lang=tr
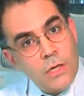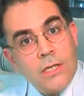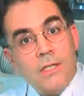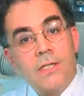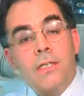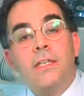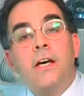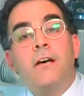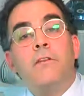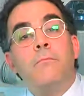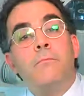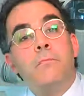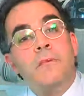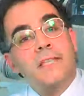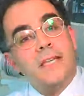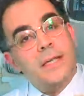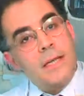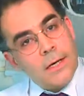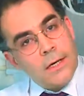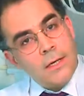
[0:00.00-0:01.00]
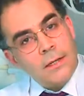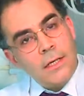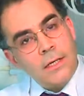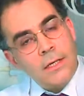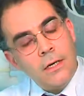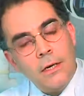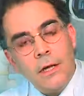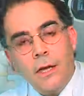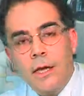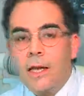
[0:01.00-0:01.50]
Tedavi bitene
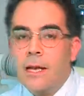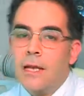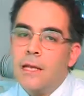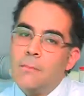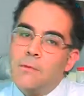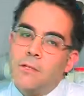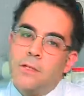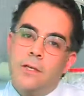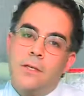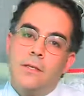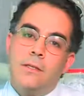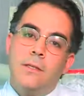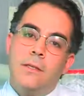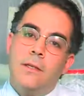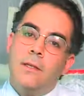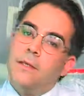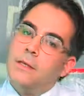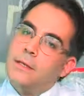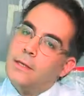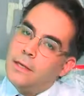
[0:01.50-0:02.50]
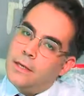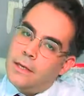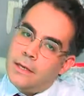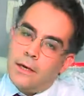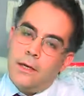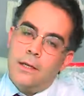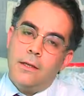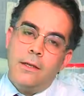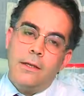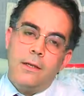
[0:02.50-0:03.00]
kadar herhangi bir şekilde gerek
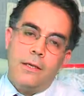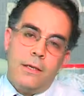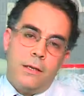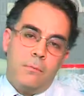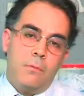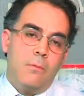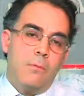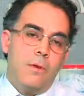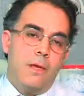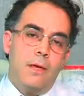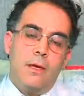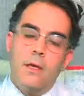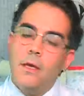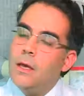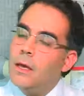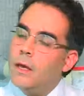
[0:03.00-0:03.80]
anneye gerek bebeğe